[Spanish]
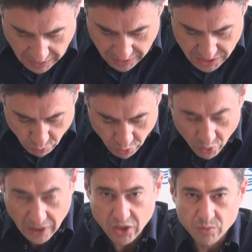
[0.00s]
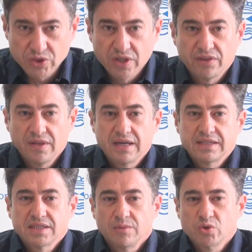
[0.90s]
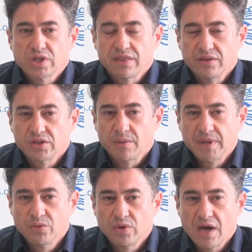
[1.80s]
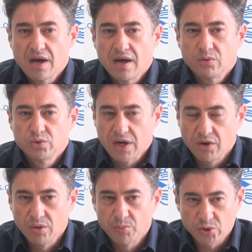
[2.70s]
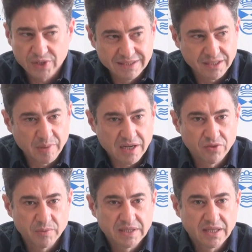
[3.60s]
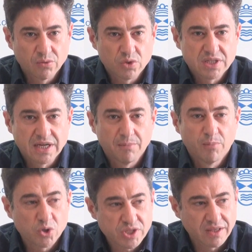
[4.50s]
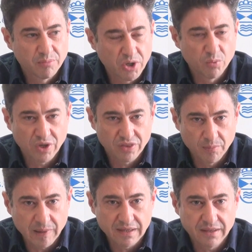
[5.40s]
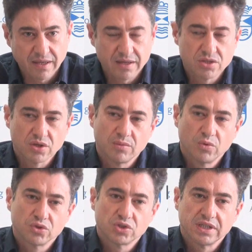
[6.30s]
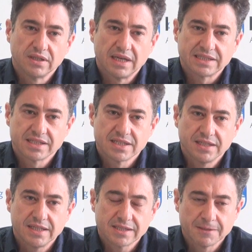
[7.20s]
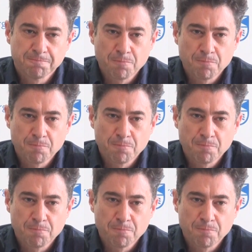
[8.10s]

En segundo lugar, como os decía, estamos haciendo también un trabajo importante para fomentar nuestra bolsa de empleo municipal que gestionamos en las de Sillas